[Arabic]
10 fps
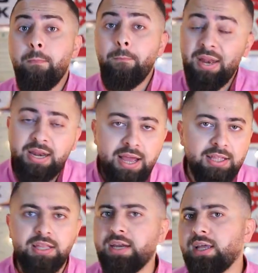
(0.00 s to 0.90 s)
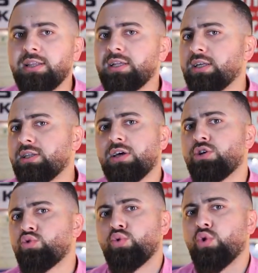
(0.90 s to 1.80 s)
من ناحيه انك انت
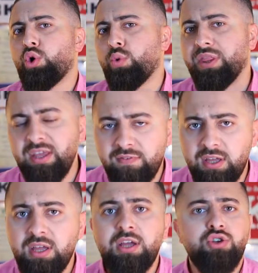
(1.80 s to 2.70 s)
تختار شو نوع الوظيفه،